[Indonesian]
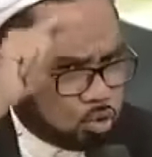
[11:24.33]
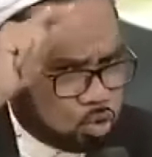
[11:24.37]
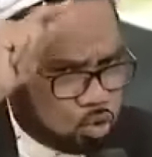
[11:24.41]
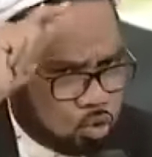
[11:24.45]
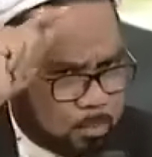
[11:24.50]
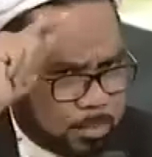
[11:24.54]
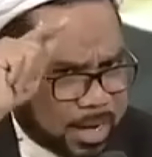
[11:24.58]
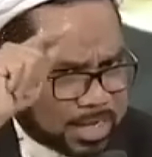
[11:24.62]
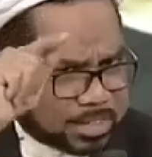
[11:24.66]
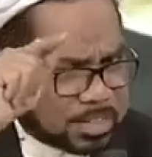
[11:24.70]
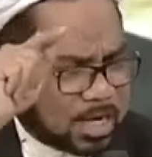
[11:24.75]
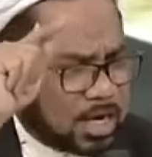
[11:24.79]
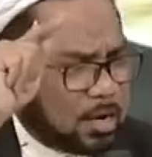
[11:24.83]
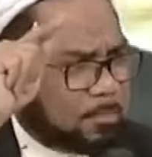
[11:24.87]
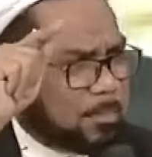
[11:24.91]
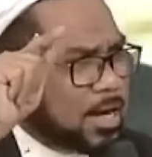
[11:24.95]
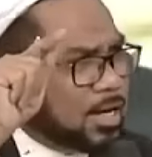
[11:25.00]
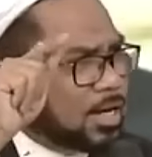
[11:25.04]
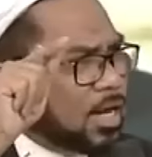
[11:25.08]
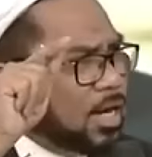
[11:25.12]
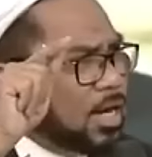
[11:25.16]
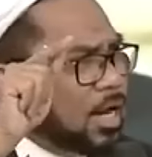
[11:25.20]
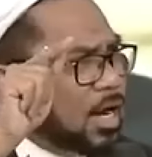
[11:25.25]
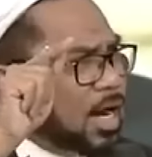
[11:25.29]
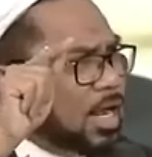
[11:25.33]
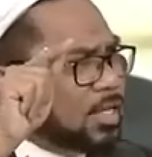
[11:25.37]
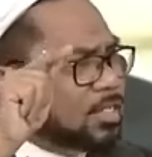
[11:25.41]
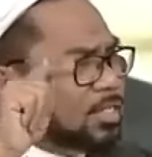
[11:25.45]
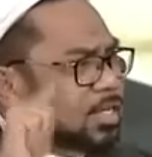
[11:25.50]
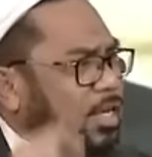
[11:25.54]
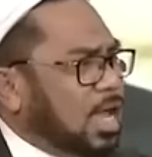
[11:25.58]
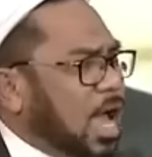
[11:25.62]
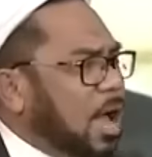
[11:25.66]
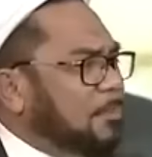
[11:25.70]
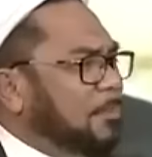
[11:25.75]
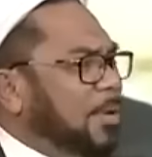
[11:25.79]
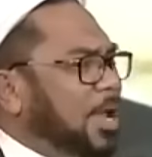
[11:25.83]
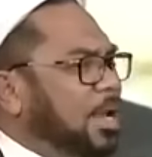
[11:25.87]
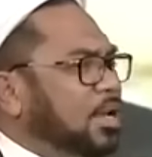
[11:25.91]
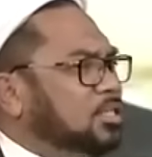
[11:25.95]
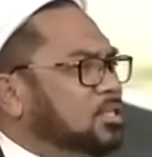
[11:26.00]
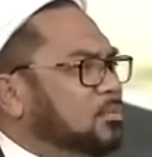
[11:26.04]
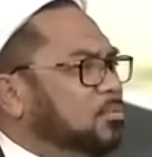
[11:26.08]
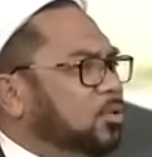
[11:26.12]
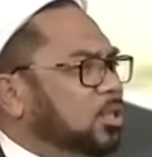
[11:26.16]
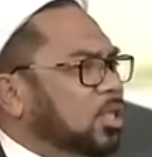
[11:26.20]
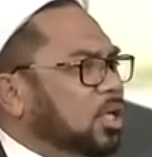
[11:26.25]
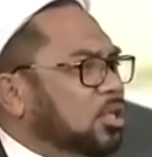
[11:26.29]
Untuk masa depan generasi. Apa yang
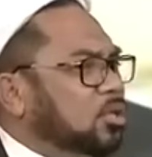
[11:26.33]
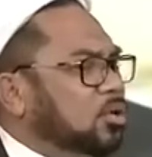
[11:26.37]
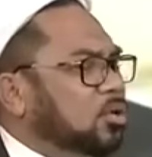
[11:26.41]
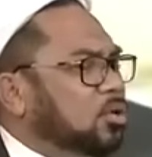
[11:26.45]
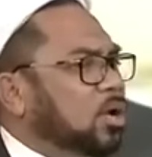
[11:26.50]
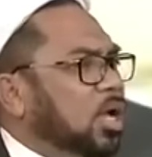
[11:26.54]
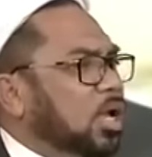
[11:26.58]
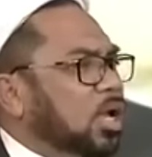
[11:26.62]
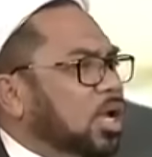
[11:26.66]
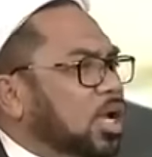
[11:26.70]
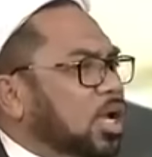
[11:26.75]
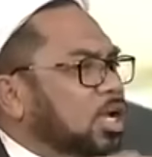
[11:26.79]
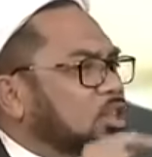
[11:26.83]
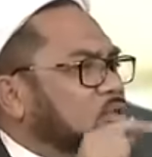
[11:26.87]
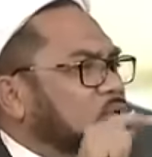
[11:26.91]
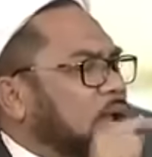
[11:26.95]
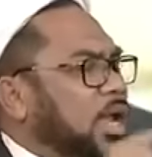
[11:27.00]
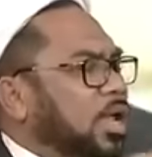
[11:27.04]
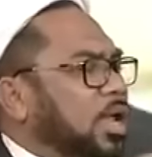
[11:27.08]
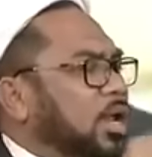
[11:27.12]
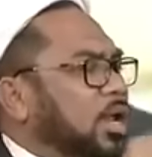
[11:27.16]
disebut itu? Itulah